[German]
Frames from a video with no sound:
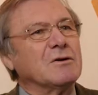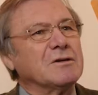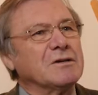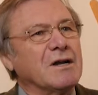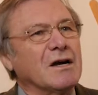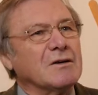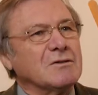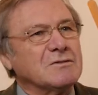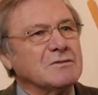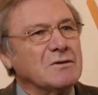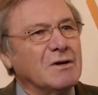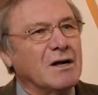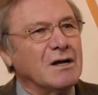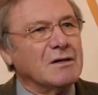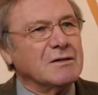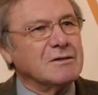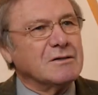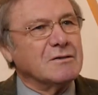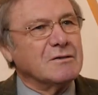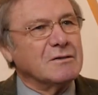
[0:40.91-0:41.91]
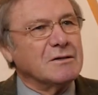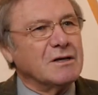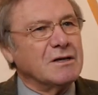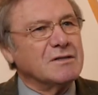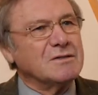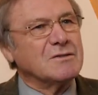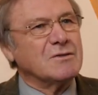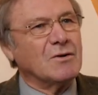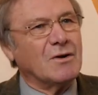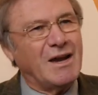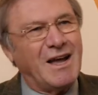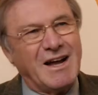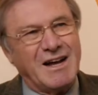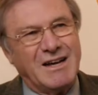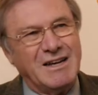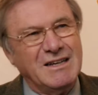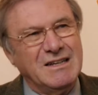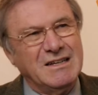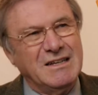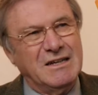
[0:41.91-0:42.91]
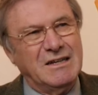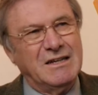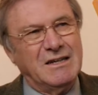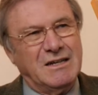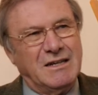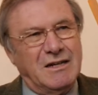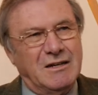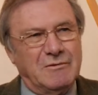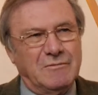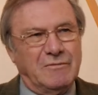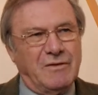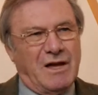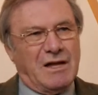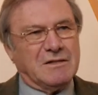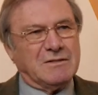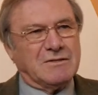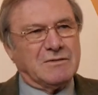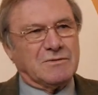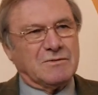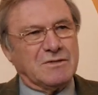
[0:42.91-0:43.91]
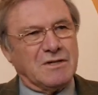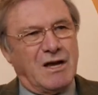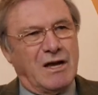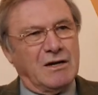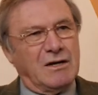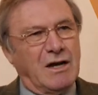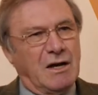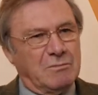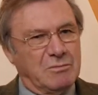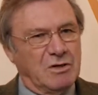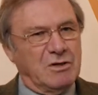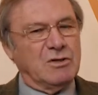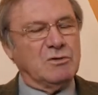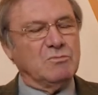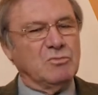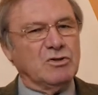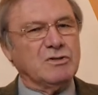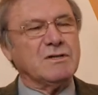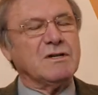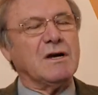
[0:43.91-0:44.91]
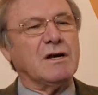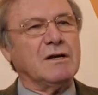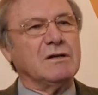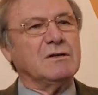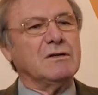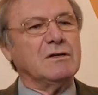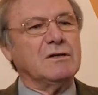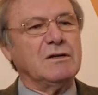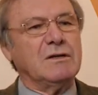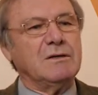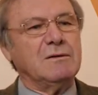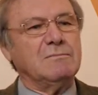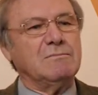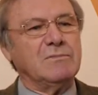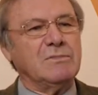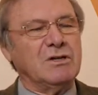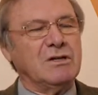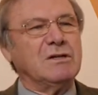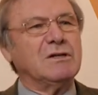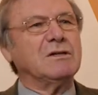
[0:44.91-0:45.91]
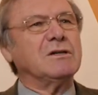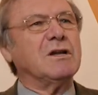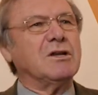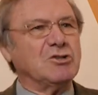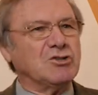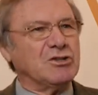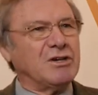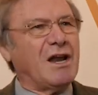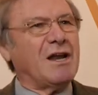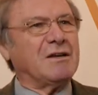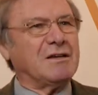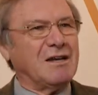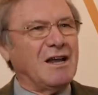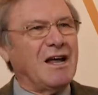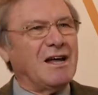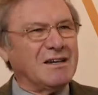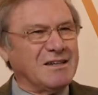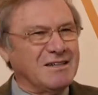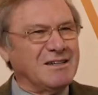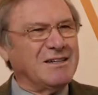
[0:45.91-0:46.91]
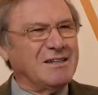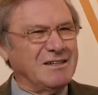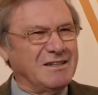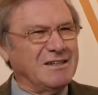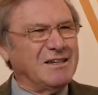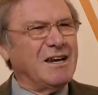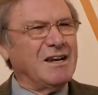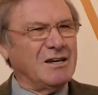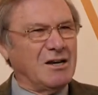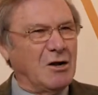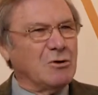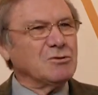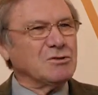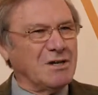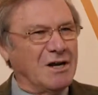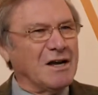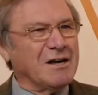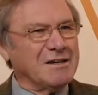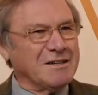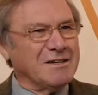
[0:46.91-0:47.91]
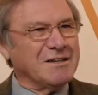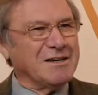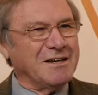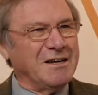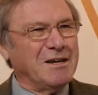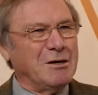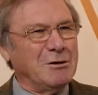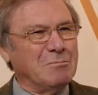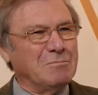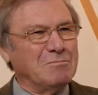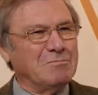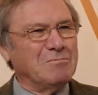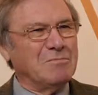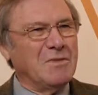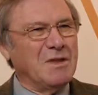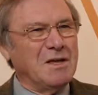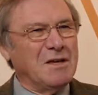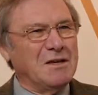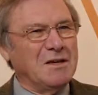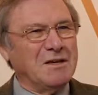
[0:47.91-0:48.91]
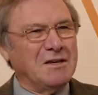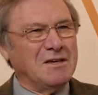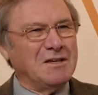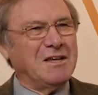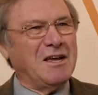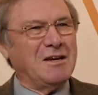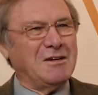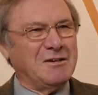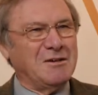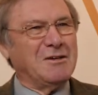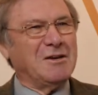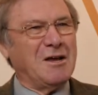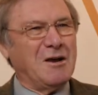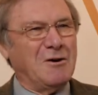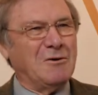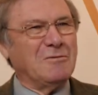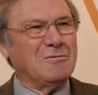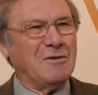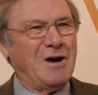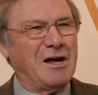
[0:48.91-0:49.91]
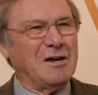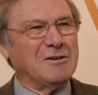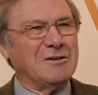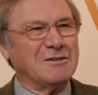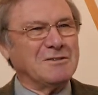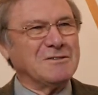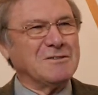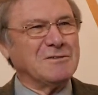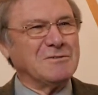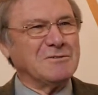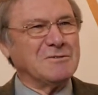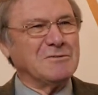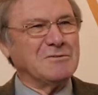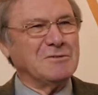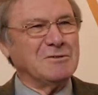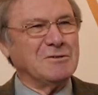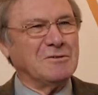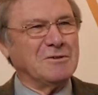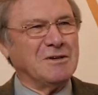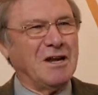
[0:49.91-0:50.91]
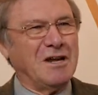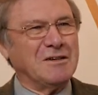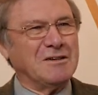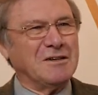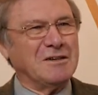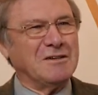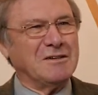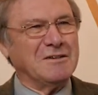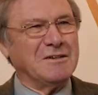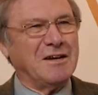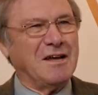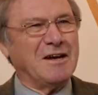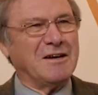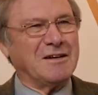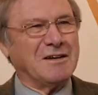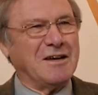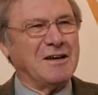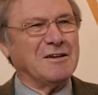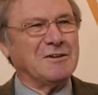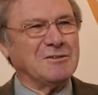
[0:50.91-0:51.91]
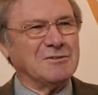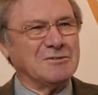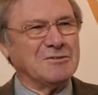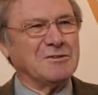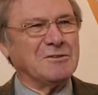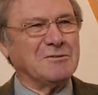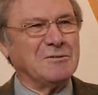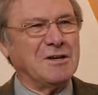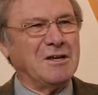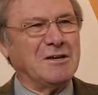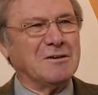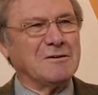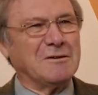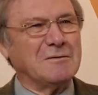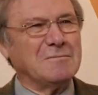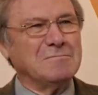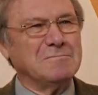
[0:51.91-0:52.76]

Kontakt zu halten und nicht so lange entfernt zu sein. Aber ich muss sagen, die, die Stadt hat den Ausschlag gegeben. Ich hätte die auch woanders gesucht und hätte da gerne studiert.